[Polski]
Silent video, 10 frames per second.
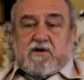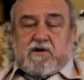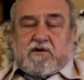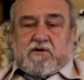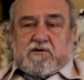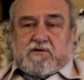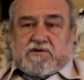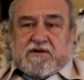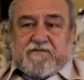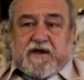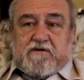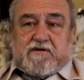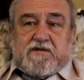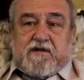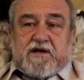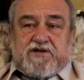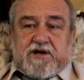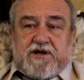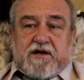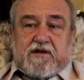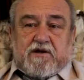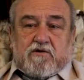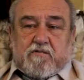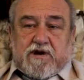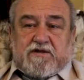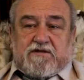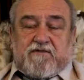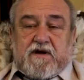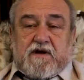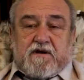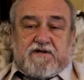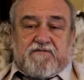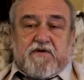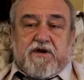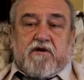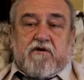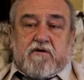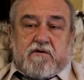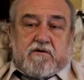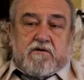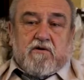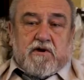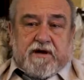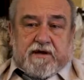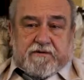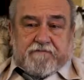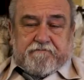y, stawiając na naczelnika tego państwa swojego lokaja.